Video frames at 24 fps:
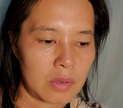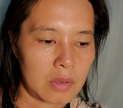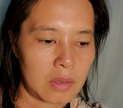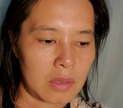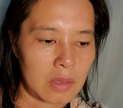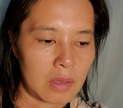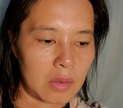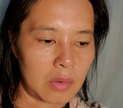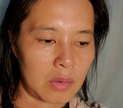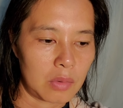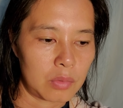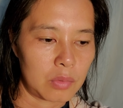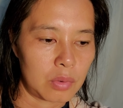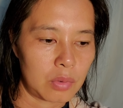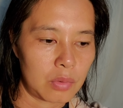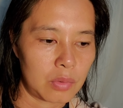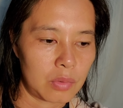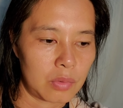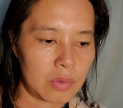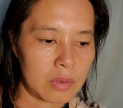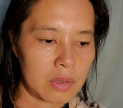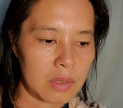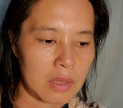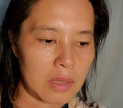然后通
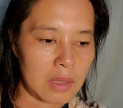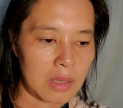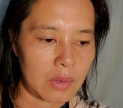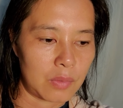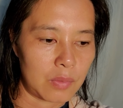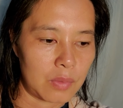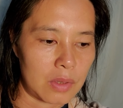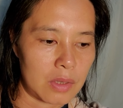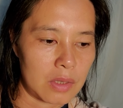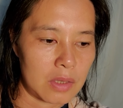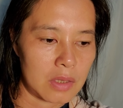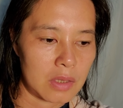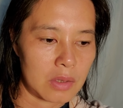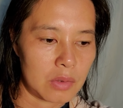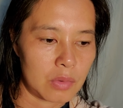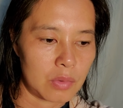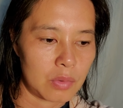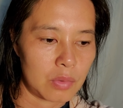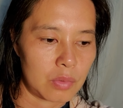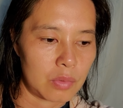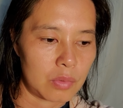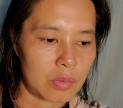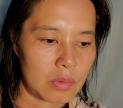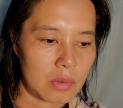过这两个为基
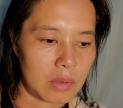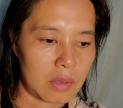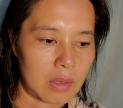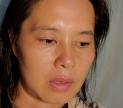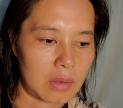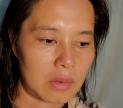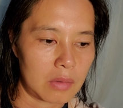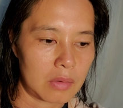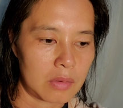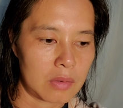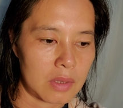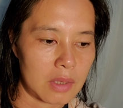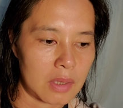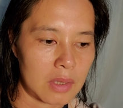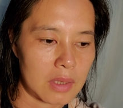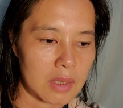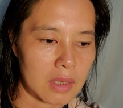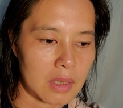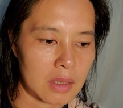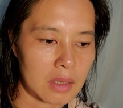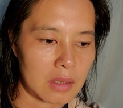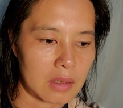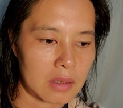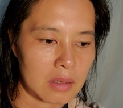础，然后再
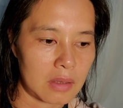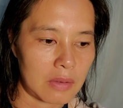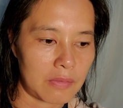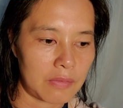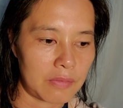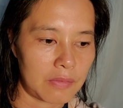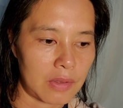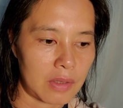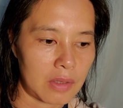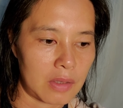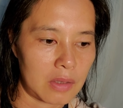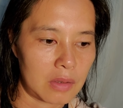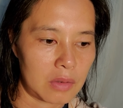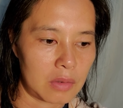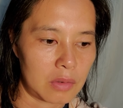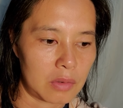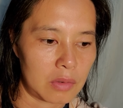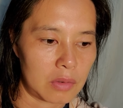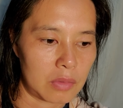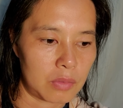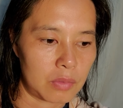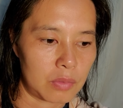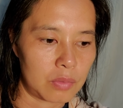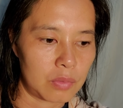加上三法印
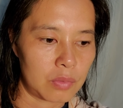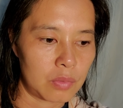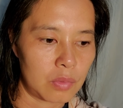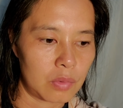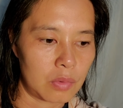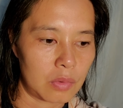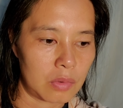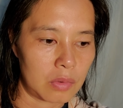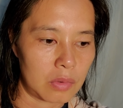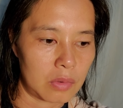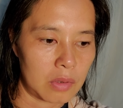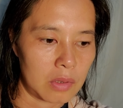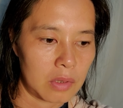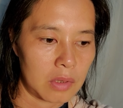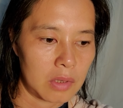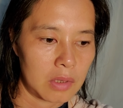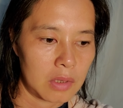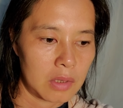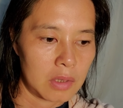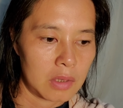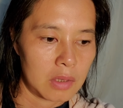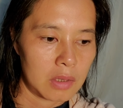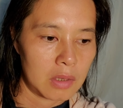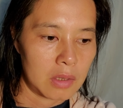的无我、
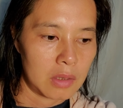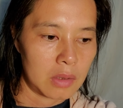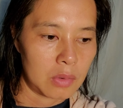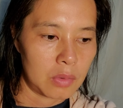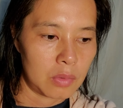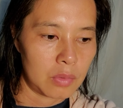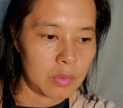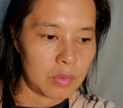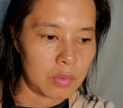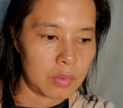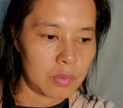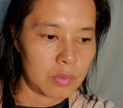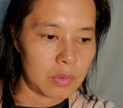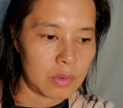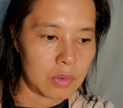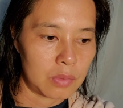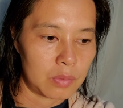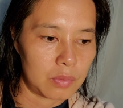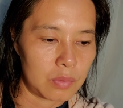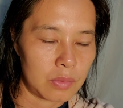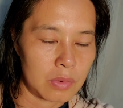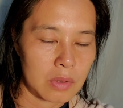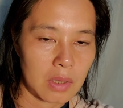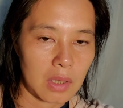跟苦、
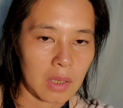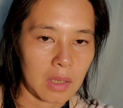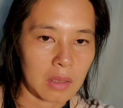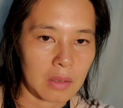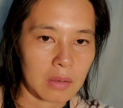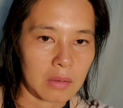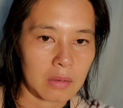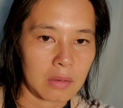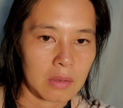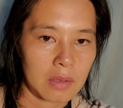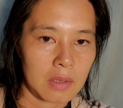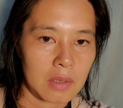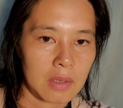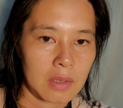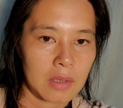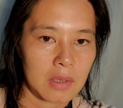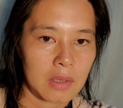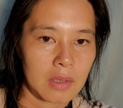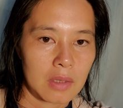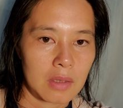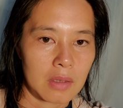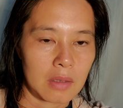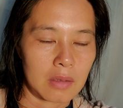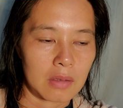跟无常，
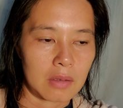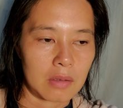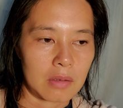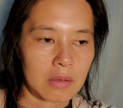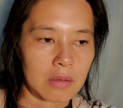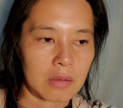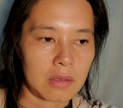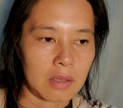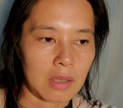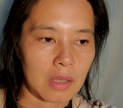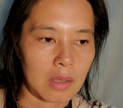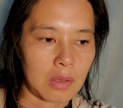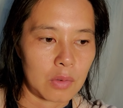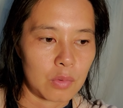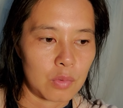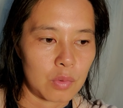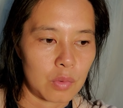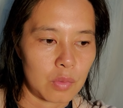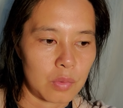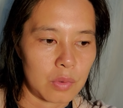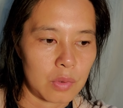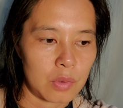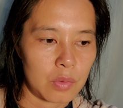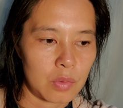呃，三个
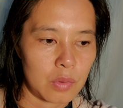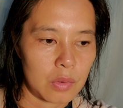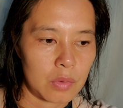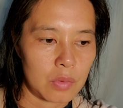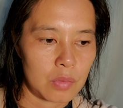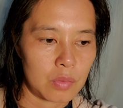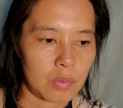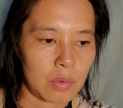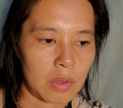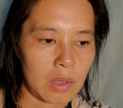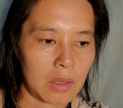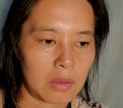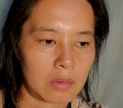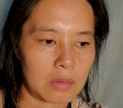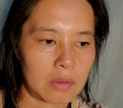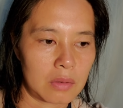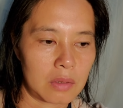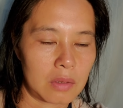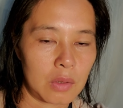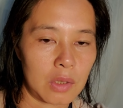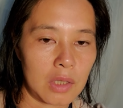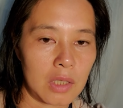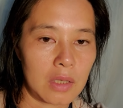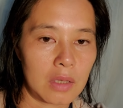作为最主要的
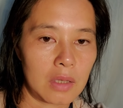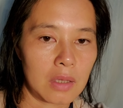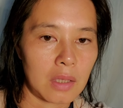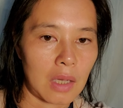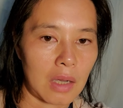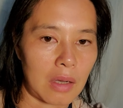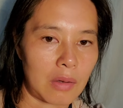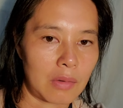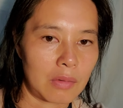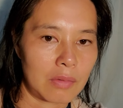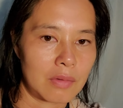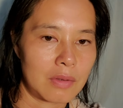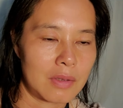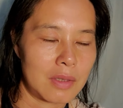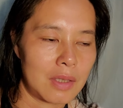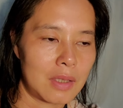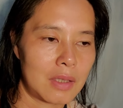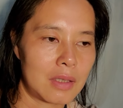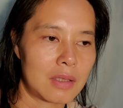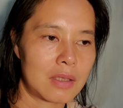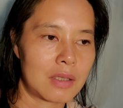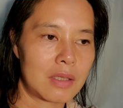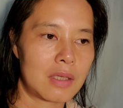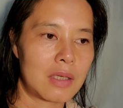引导，这
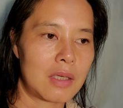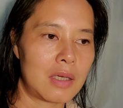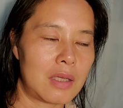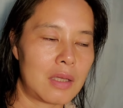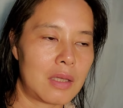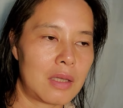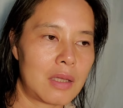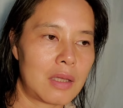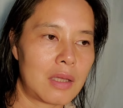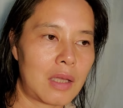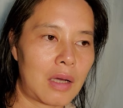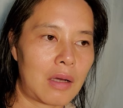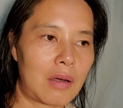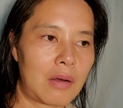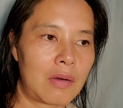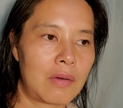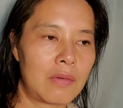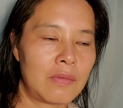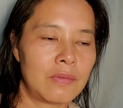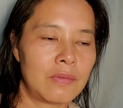个是引导，